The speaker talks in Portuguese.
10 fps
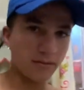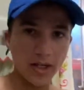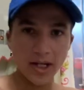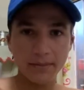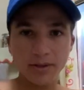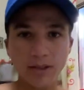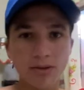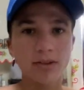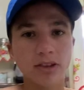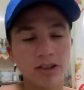É a mesma
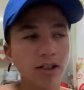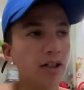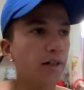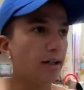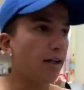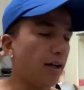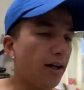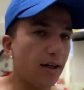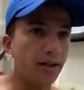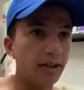coisa.
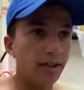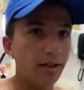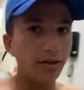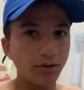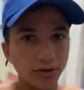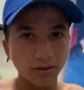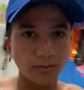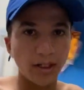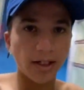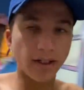Aí os outros
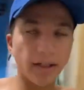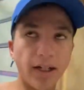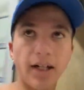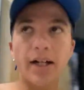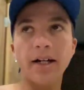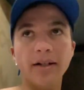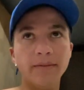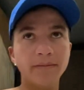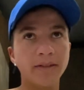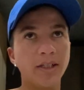moleques que tá.
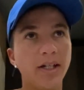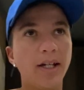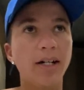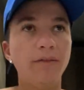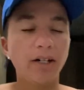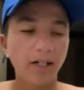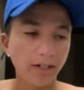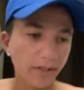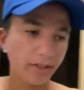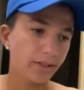que quer
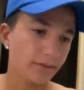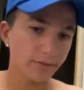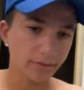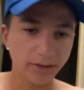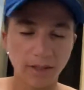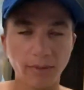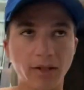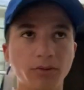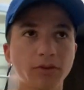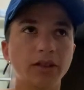gravar, eles não saem pra
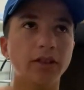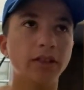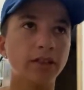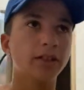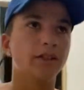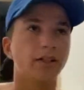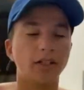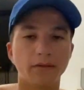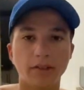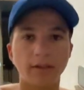rua,
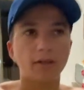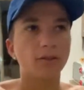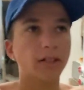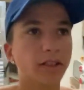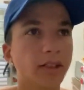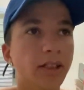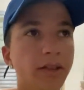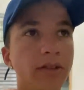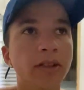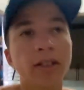às vezes não acorda
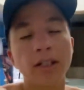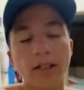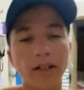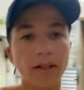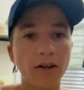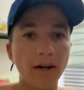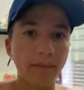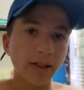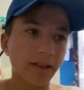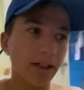cedo. Então,
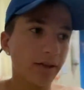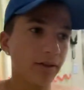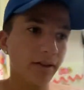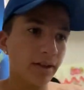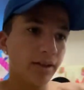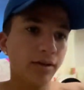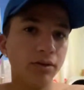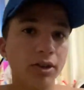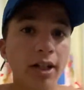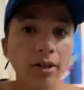rapaziada, ó, se
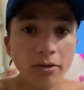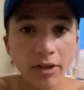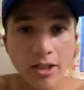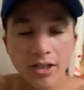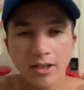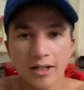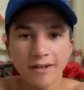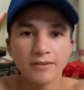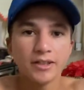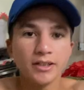você é novo já se
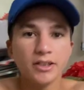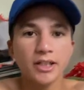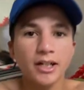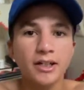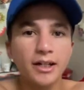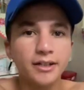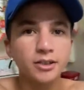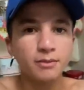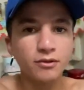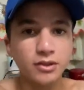inscreve, deixa aquele
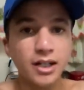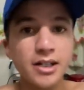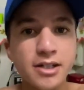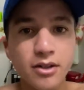likezão pra fortalecer,